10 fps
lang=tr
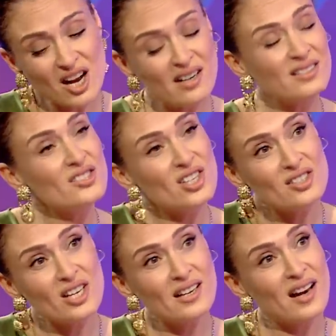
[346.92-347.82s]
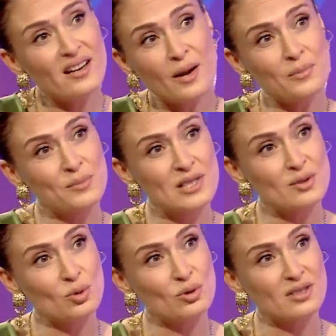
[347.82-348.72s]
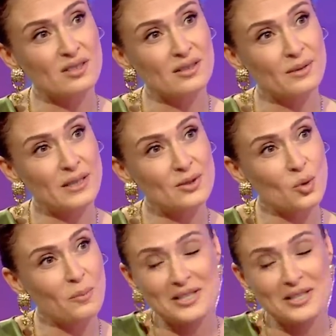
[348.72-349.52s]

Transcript: çağrılacak şeyler yapmamışsın o sırada demek ki son